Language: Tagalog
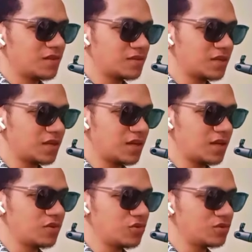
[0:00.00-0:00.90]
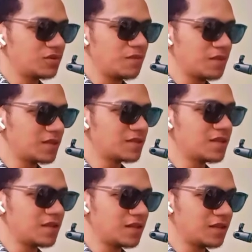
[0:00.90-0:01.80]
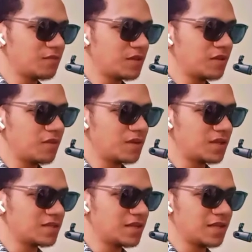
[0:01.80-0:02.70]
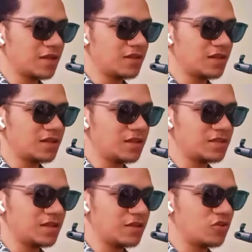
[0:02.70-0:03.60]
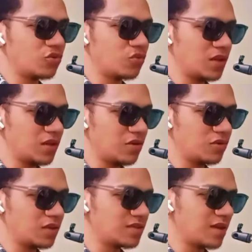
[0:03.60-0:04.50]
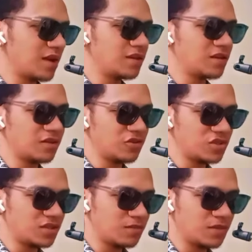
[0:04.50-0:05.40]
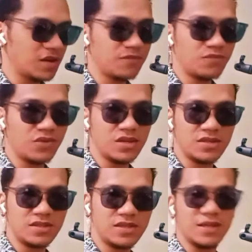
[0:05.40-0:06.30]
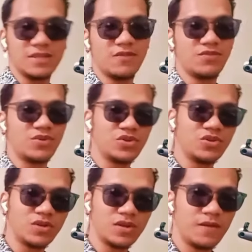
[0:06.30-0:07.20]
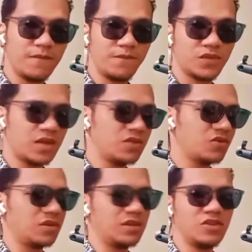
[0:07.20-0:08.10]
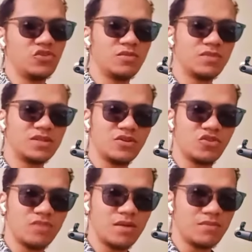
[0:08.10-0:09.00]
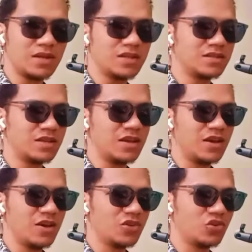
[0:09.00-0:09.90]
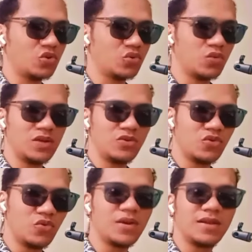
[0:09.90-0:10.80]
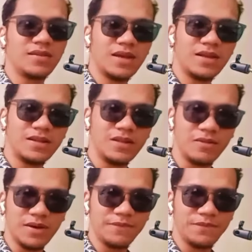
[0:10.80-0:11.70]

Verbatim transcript: Tsaka yun, ipagdasal natin men, ipagdasal natin si Doc Willie isalin natin siya sa mga prayers niya kasi for sure kayo hindi niyo naman siguro mamahalin si Doc Willie kung walang dahilan, di ba?